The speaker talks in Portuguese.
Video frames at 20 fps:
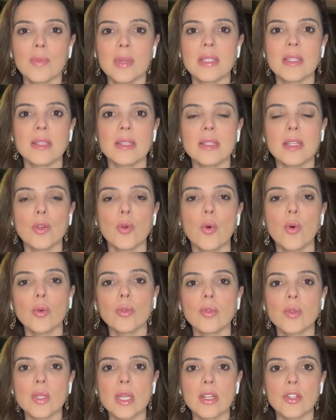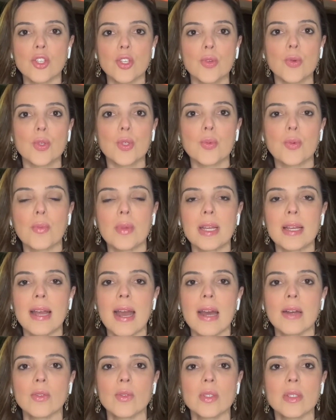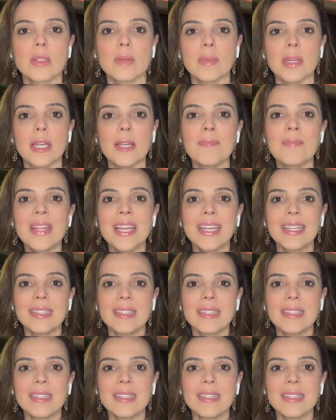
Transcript: mas existem outros artigos publicados também.